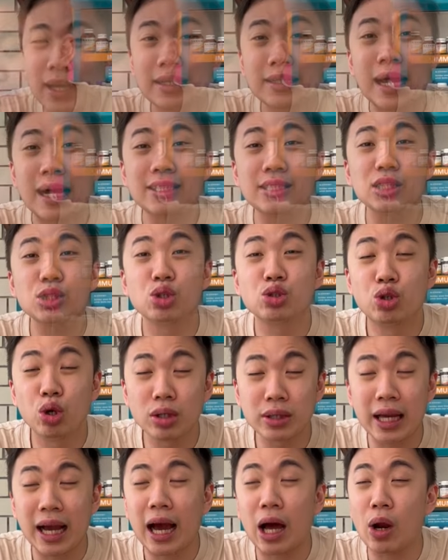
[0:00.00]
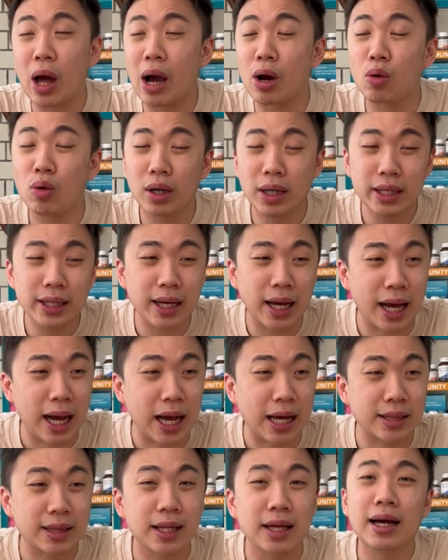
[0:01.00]
dan sejujurnya kalau aku
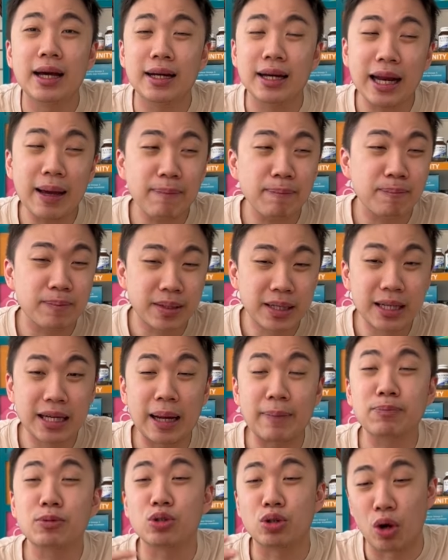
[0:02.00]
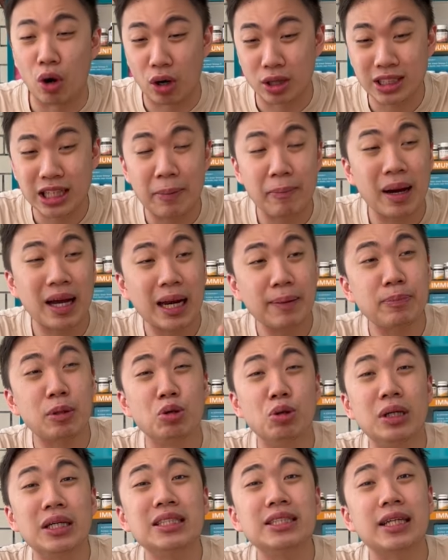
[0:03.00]
lihat lab di lab door sama lab
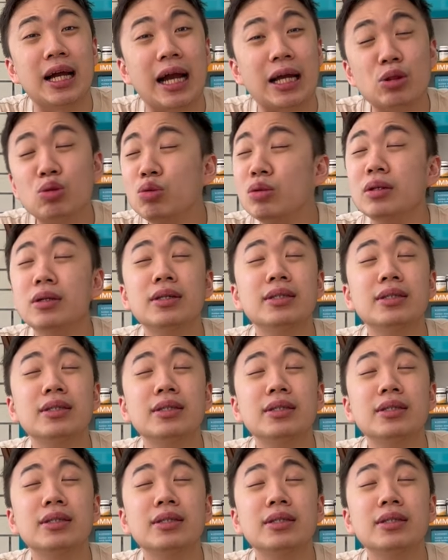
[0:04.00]
Indonesia itu